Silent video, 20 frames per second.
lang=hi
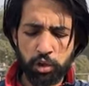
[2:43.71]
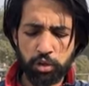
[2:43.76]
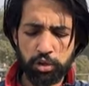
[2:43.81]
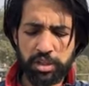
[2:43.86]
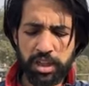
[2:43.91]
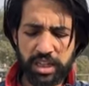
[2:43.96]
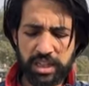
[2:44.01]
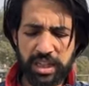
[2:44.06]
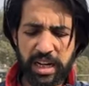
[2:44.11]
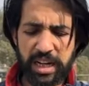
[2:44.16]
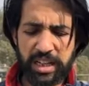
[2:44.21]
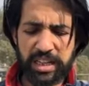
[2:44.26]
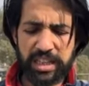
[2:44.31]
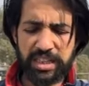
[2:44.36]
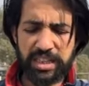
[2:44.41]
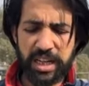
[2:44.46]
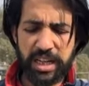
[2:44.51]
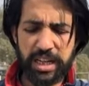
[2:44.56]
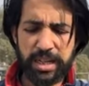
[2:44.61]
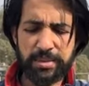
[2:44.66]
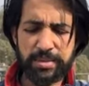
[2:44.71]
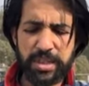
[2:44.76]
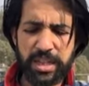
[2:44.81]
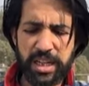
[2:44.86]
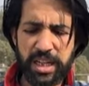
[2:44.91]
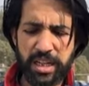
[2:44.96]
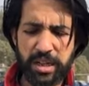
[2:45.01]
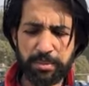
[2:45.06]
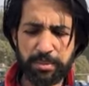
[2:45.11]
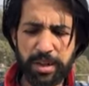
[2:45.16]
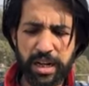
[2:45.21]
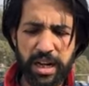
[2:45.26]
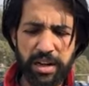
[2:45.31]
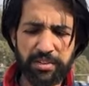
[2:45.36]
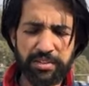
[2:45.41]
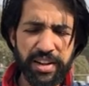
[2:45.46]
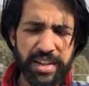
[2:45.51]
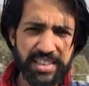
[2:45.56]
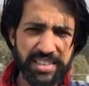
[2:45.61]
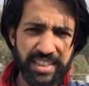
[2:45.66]
तो सरकार की जानब से एक बड़ा
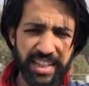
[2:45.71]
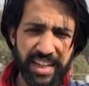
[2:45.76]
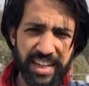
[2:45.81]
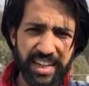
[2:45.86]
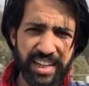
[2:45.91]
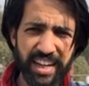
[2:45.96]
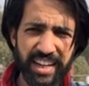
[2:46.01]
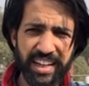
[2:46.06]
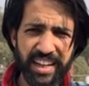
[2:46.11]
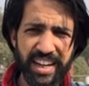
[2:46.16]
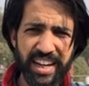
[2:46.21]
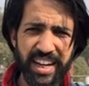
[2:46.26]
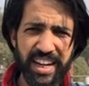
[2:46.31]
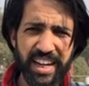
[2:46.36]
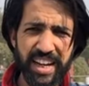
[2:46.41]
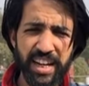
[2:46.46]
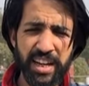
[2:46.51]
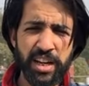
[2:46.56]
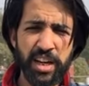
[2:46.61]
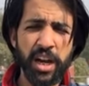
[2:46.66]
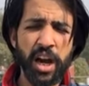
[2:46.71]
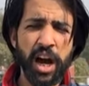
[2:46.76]
फैसला लिया गया है